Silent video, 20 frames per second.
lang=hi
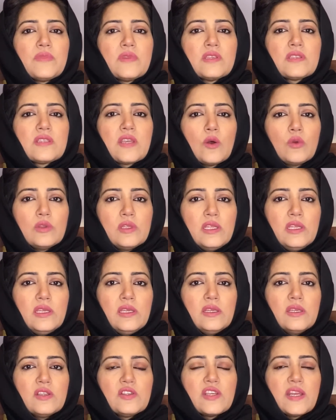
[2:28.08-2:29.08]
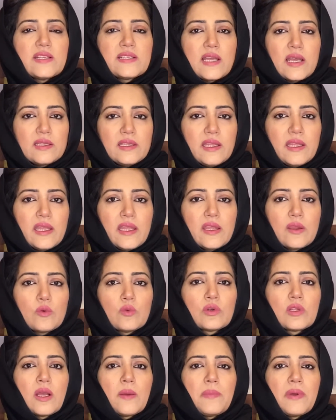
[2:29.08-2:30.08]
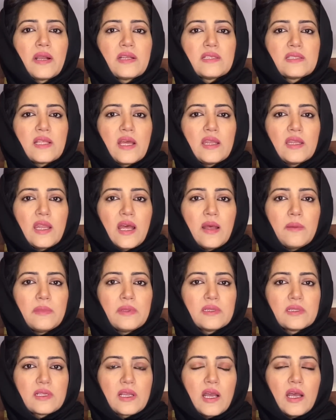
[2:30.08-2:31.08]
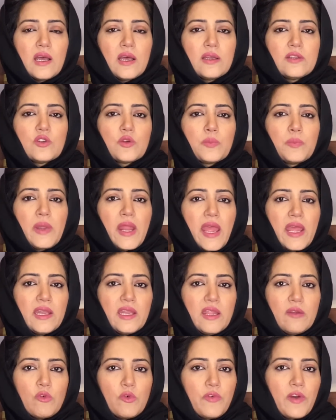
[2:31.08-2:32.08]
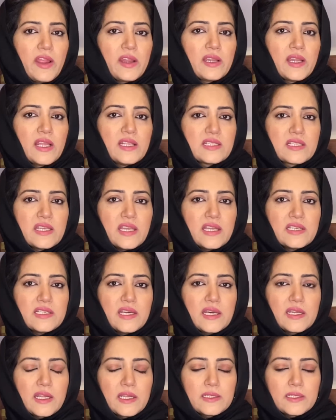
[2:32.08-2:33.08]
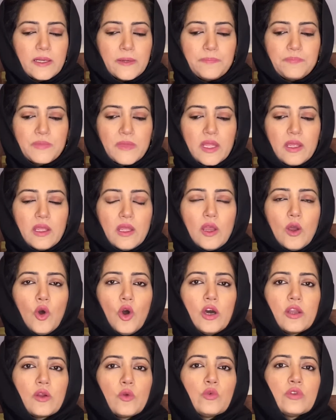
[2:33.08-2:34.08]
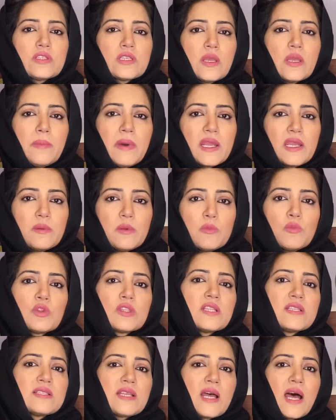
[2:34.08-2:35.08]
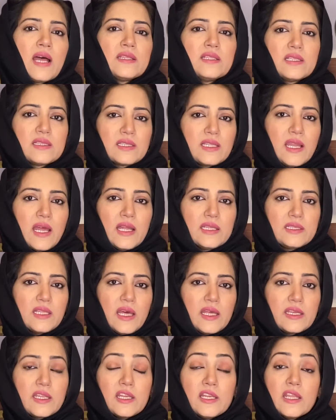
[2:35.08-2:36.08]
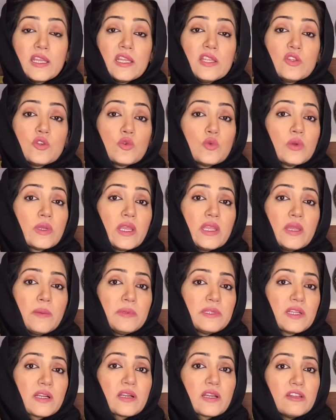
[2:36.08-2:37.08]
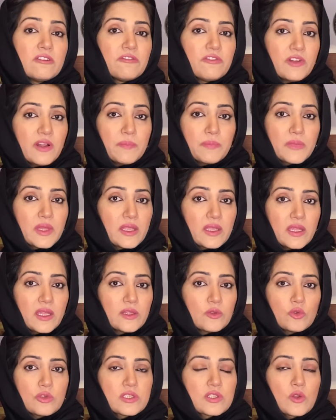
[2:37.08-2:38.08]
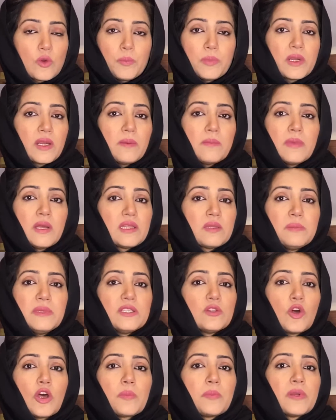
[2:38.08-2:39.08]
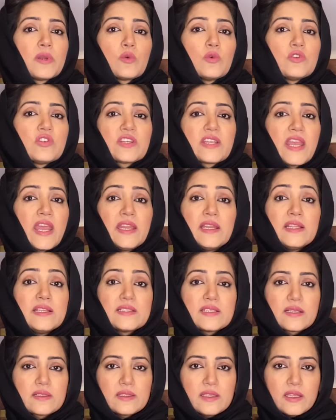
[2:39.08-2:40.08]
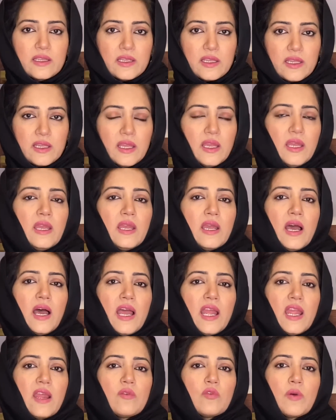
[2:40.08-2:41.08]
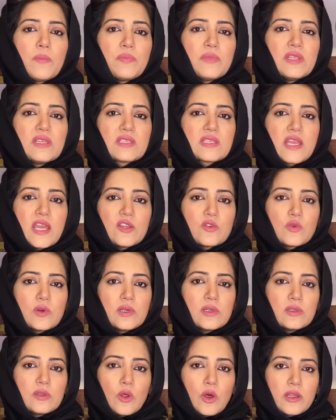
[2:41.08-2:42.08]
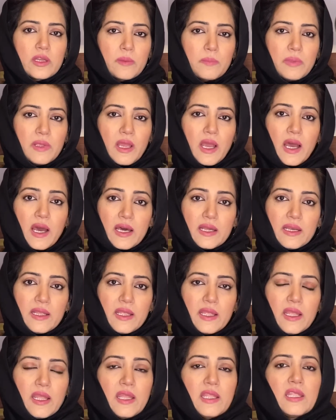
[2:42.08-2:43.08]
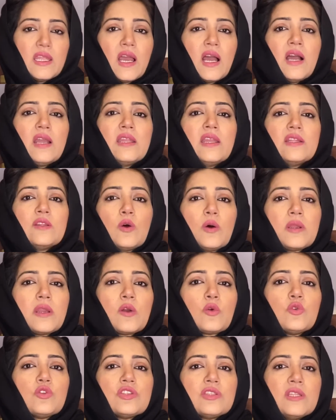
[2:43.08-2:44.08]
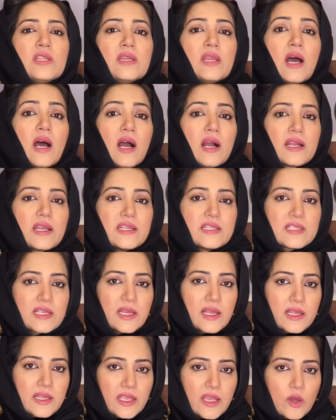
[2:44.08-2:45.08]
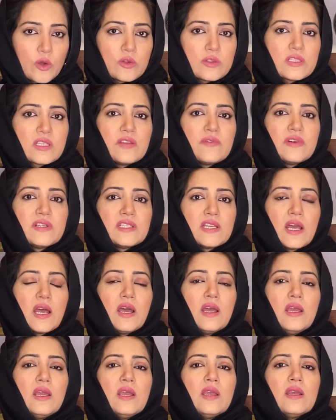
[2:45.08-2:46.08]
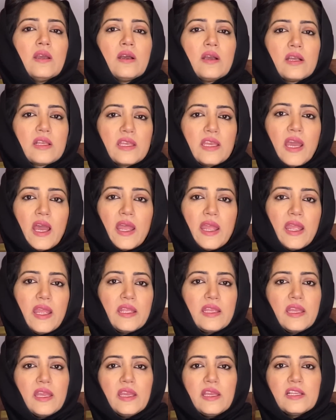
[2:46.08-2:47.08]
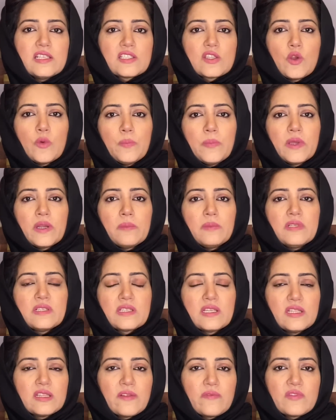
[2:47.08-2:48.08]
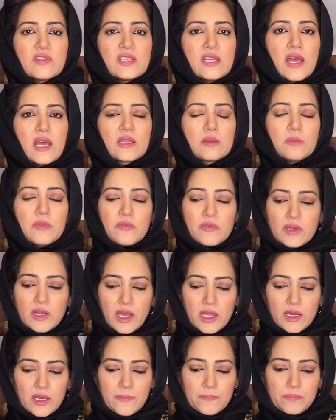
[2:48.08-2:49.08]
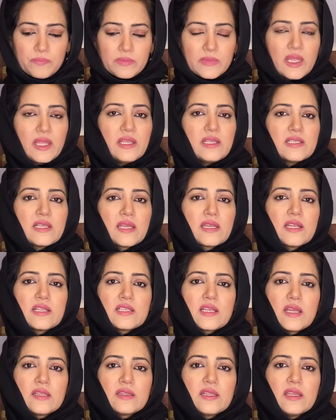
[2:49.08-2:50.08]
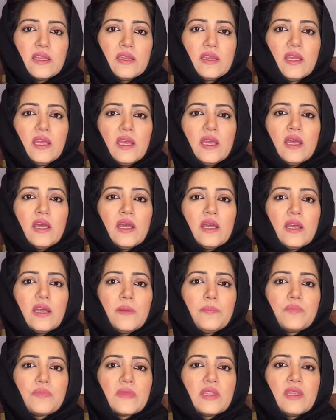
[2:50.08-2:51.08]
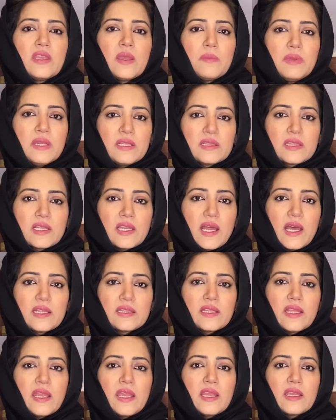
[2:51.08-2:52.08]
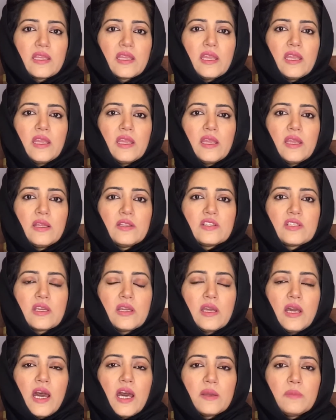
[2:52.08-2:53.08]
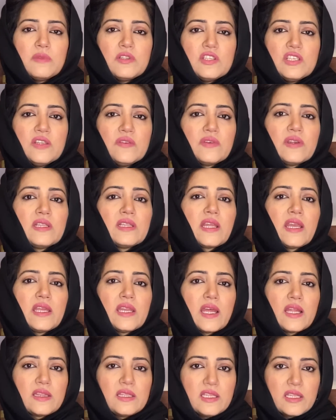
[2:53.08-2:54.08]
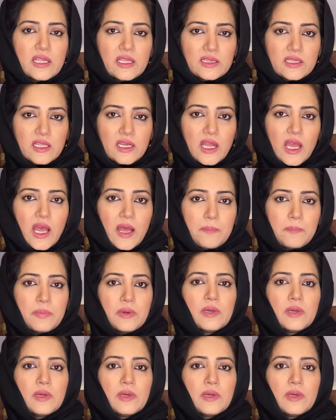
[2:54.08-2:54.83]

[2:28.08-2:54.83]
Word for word: सऊदी शहज़ादे हैं उनका पाकिस्तान आमद का जो प्लान है वो फाइनलाइज़ किया जा रहा था और उसके बारे में मुतजाद इतलात आ रही हैं लेकिन चूँकि ये अभी तक कन्फर्म नहीं है तो इसके ऊपर हम हतमी तौर पर कुछ कह नहीं सकते कि आया वो अपने स्केजुअल दौरे पर आ रहे हैं या ये दौरा कुछ दिन आगे चला गया और इसकी वजह क्या है ये इसके ऊपर इसकी तफसीत में फ़िलहाल हम नहीं जाना चाहते ये भी इतलात हैं कि आर्मी चीफ़ की तैनाती के अंदर अब